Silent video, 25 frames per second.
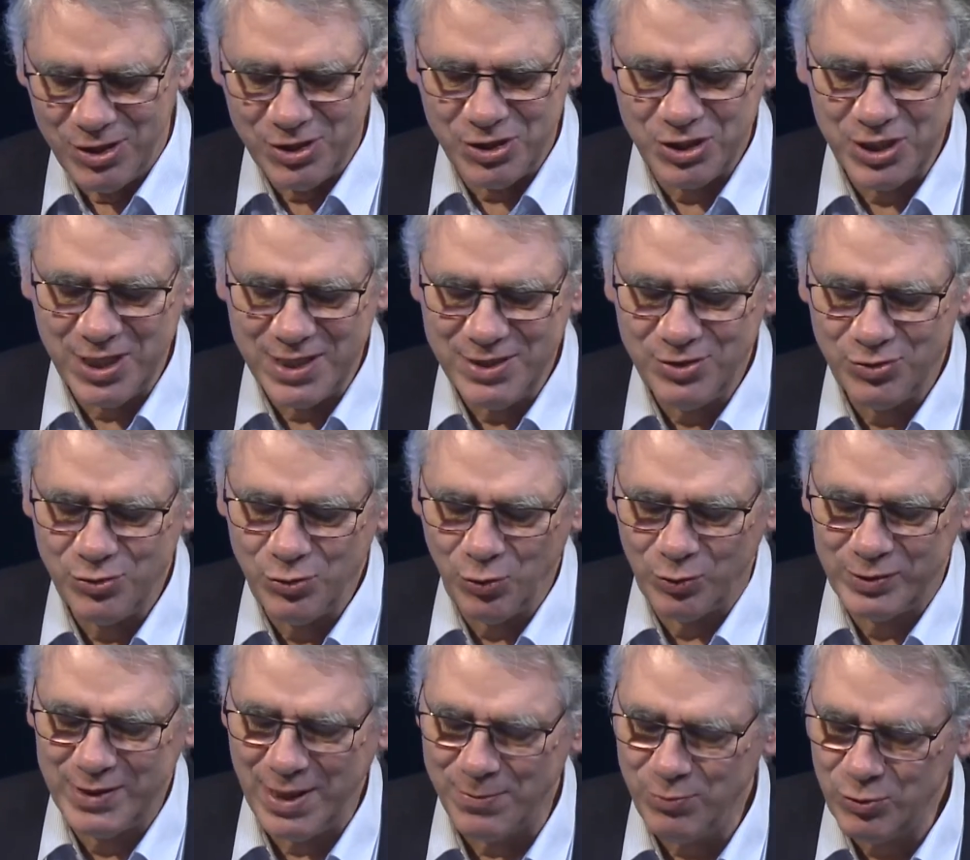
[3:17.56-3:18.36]
Jésus,
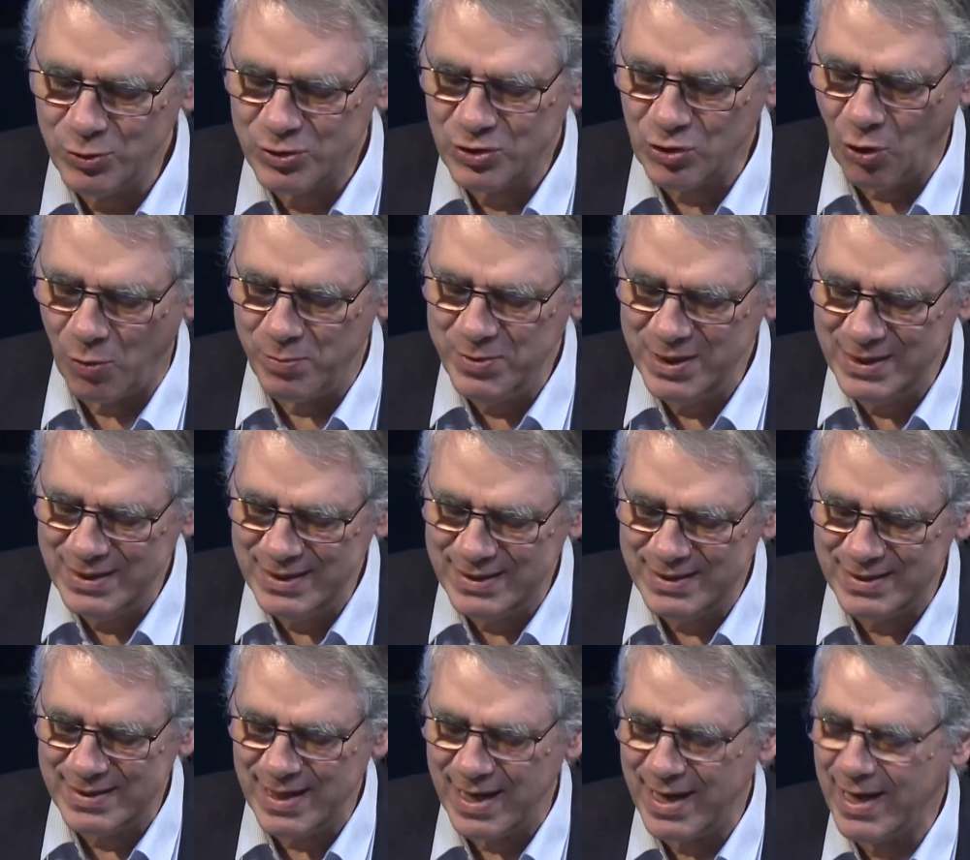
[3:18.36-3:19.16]
au début de son
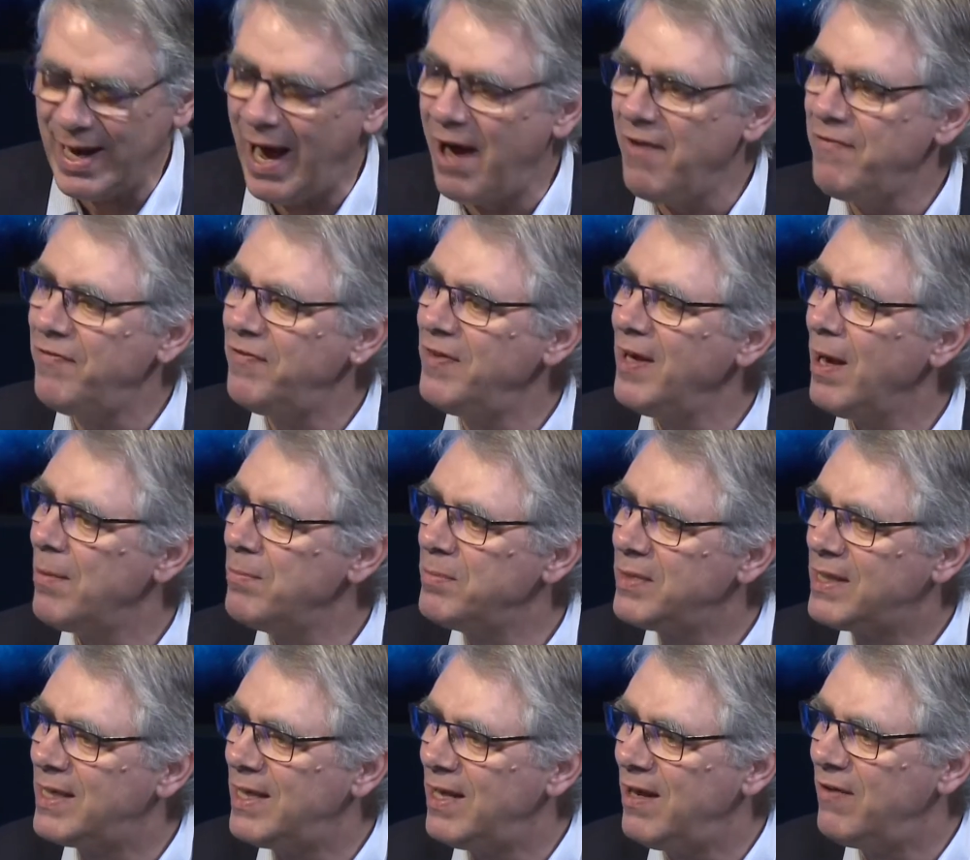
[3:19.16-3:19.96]
ministère,
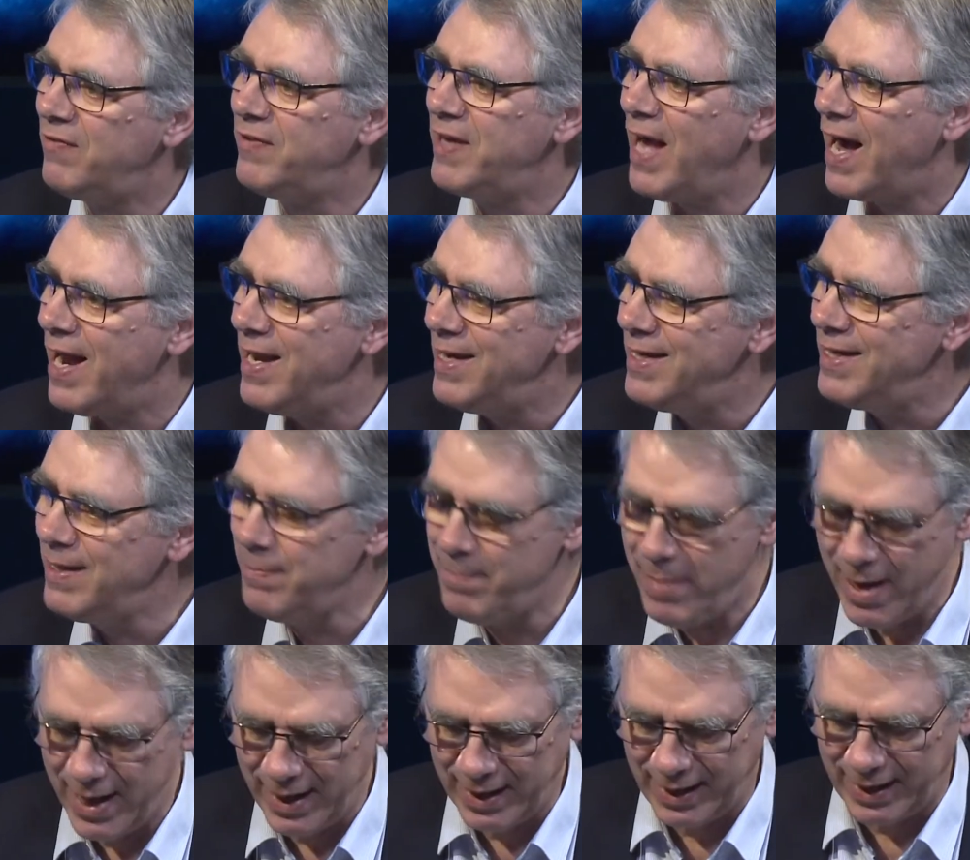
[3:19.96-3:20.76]
affirme qu'il vient
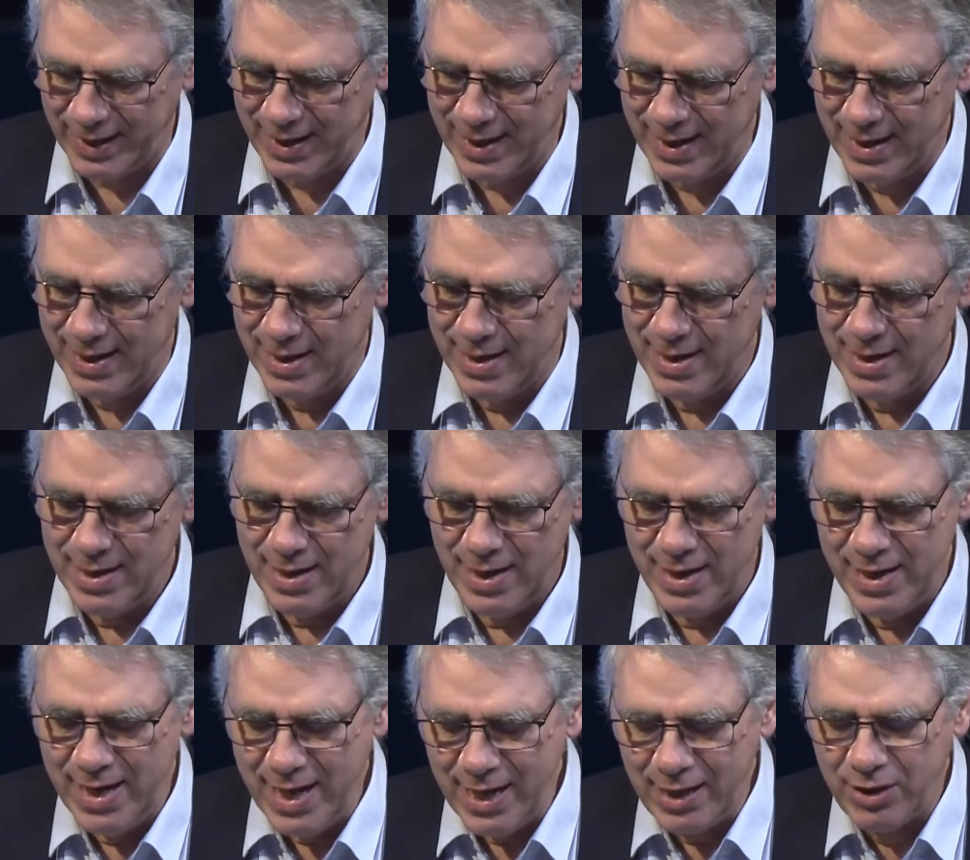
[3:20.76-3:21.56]
libérer
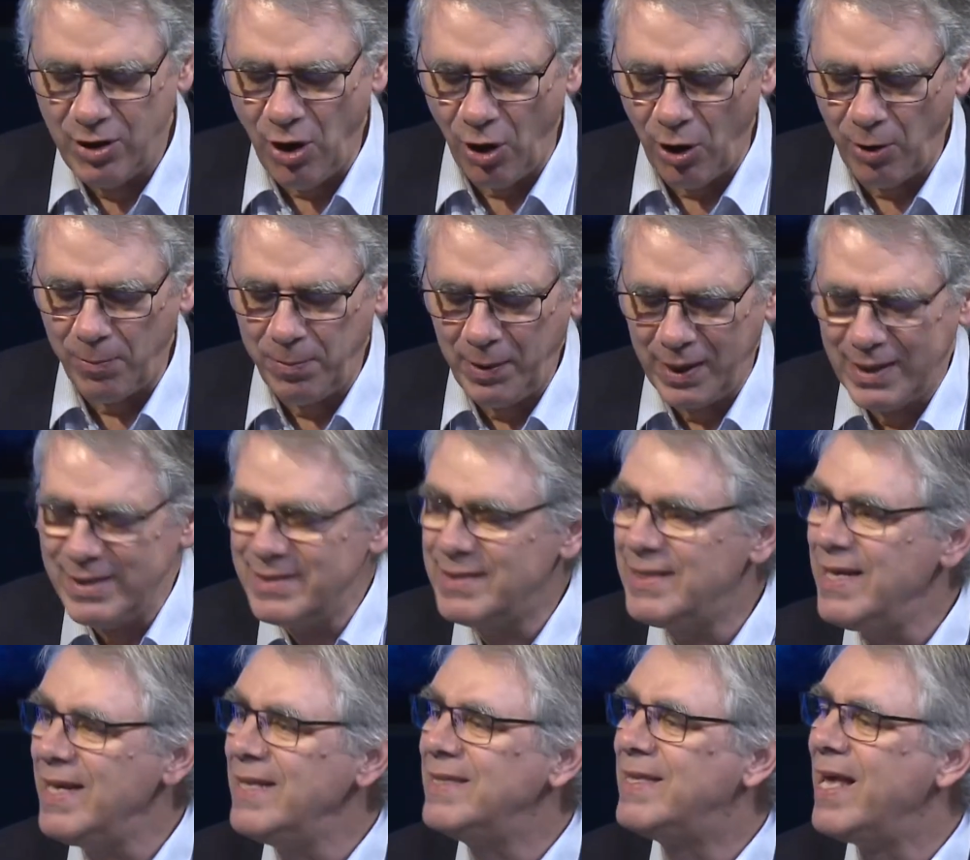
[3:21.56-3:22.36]
les cœurs
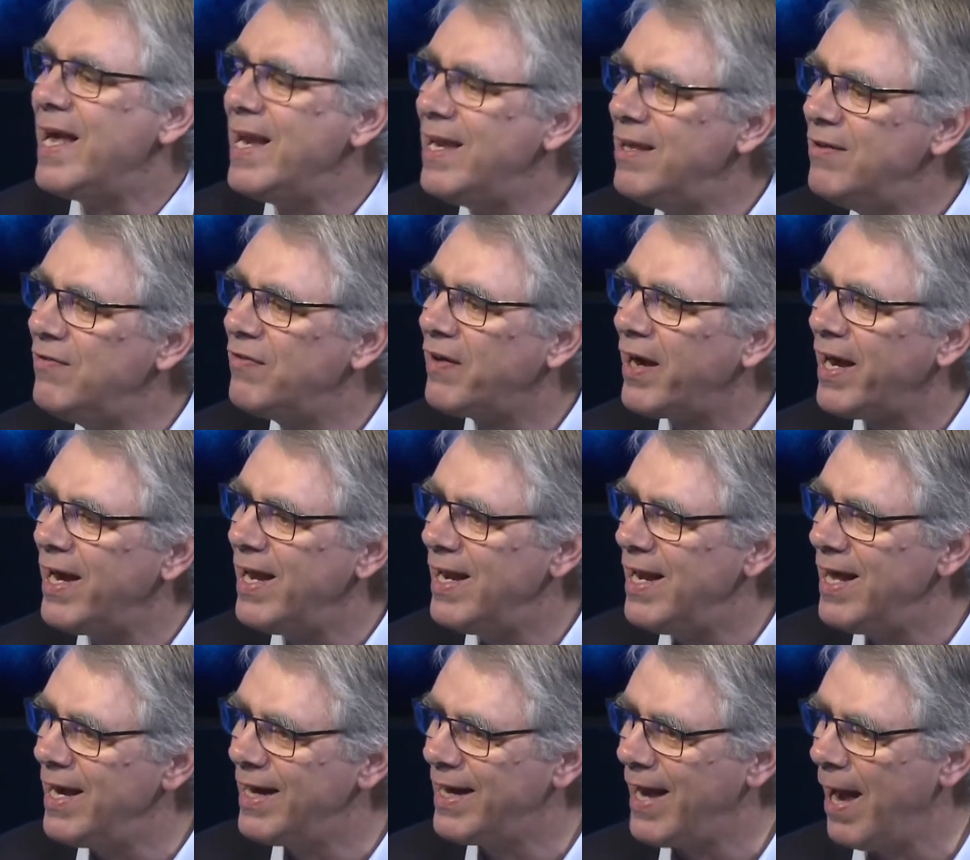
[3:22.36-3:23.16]
brisés, délivrer
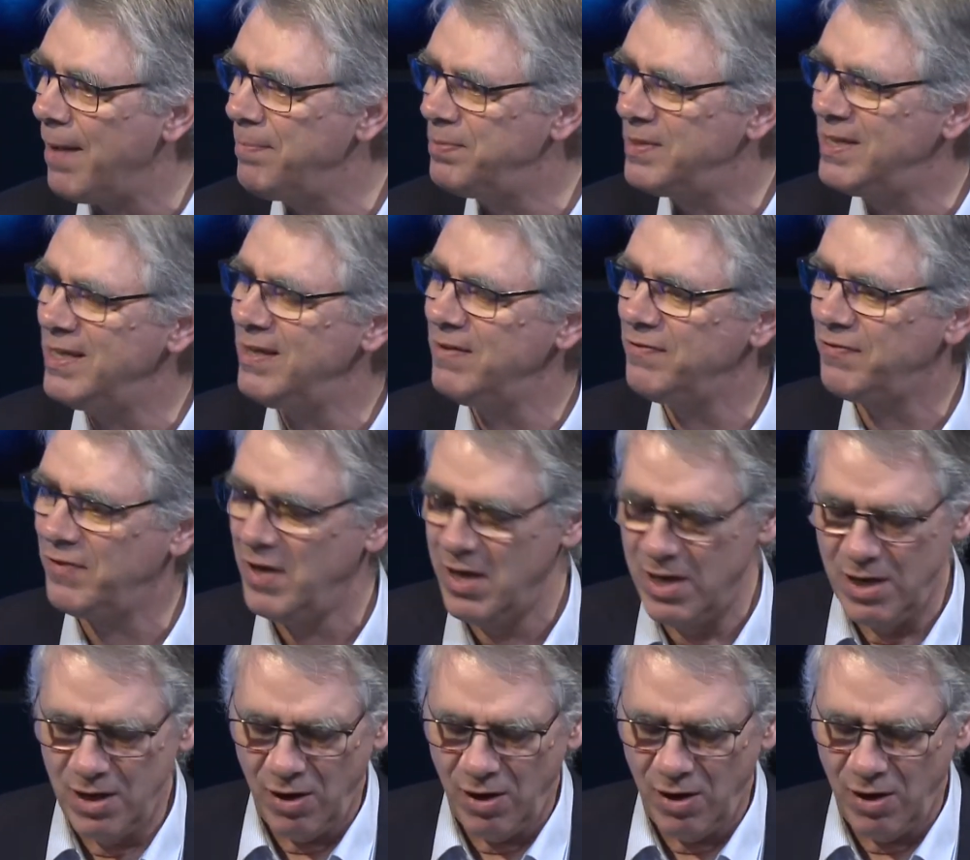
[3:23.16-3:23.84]
les captifs.